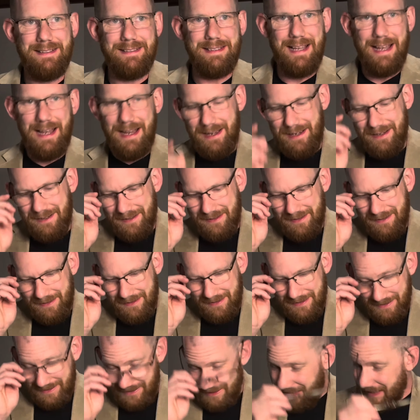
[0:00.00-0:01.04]
der
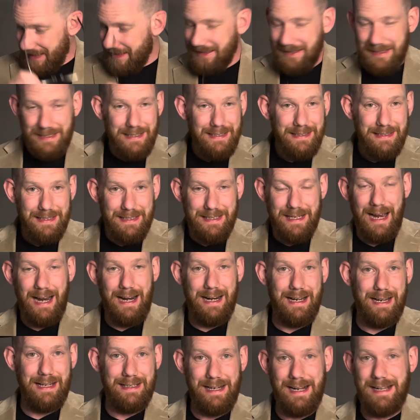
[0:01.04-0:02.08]
sehe nicht die
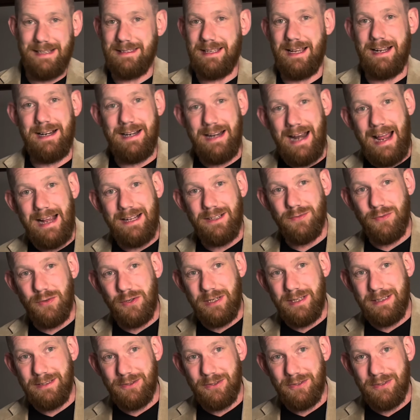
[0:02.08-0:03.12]
Krankheit als ein Leiden für
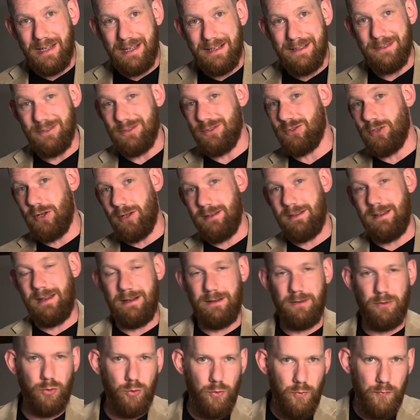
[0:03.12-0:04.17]
Christus an,
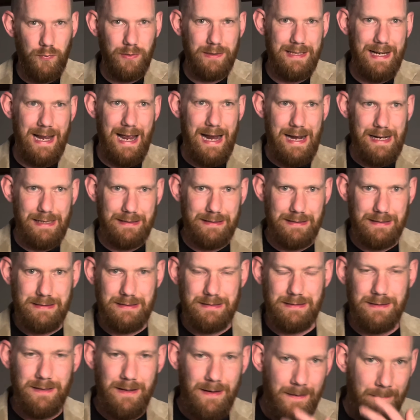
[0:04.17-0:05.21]
sondern rufe die
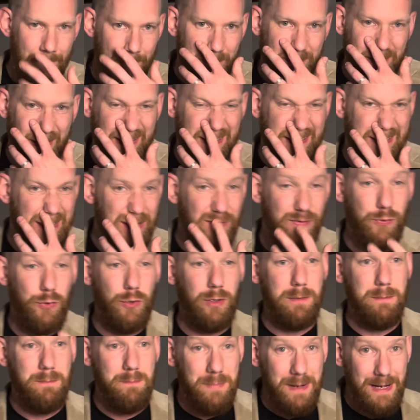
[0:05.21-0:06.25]
Ältesten dass sie für
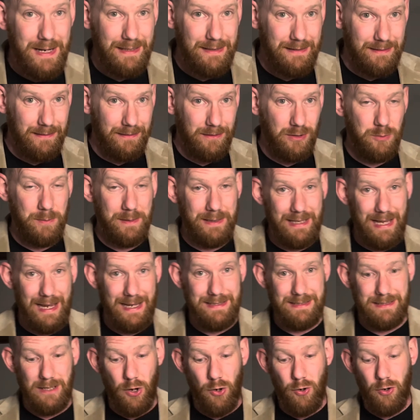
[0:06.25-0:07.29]
ihn beten. Später heißt es